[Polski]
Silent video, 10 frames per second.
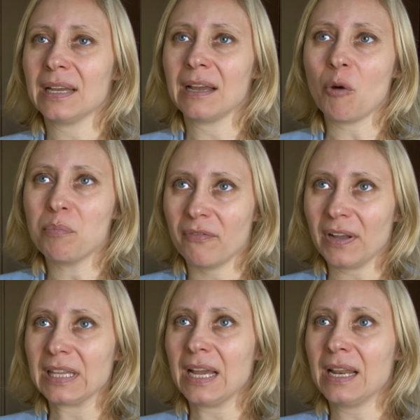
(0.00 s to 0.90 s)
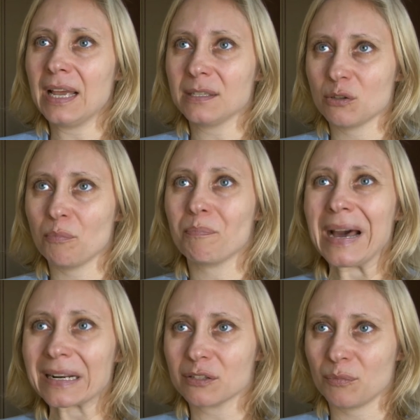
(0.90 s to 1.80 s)
e, obywatele są
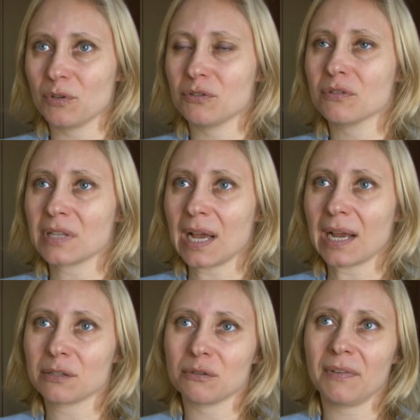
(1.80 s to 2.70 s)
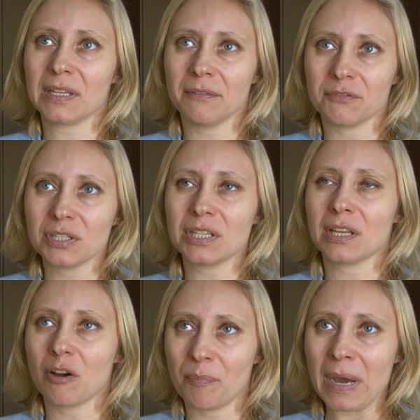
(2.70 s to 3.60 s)
bardzo mocno zaangażowani w życie
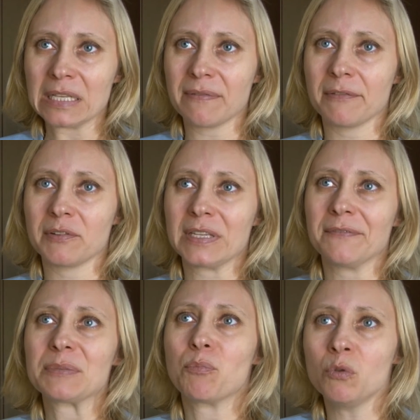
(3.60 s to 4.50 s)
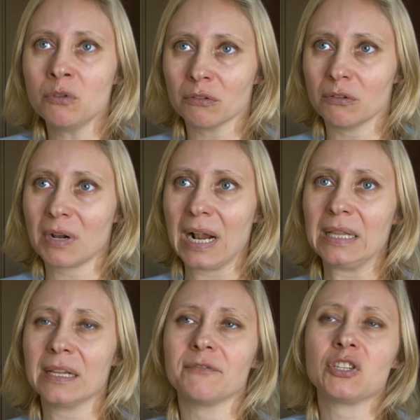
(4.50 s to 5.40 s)
tego państwa, w życie wspólnot
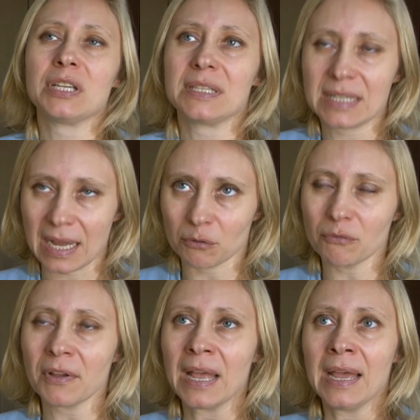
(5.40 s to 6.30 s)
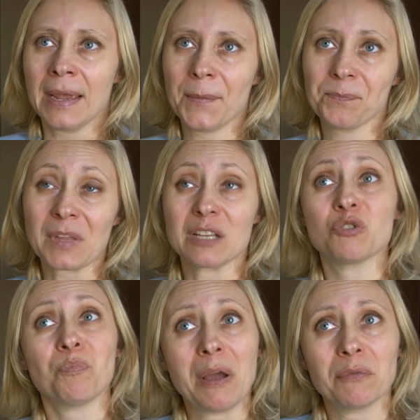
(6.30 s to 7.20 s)
lokalnych, w życie stanów,
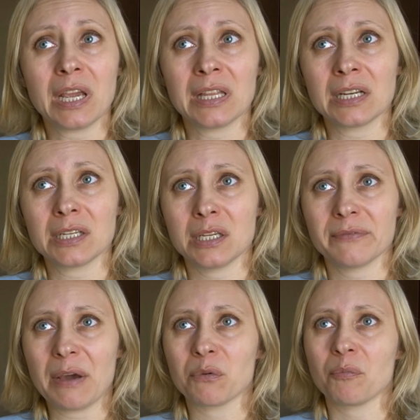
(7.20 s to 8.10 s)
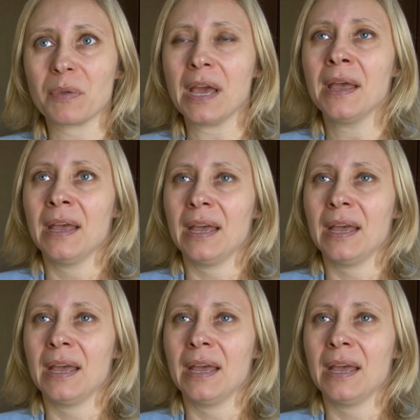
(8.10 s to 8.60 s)
zupełnie inaczej niż w Europie.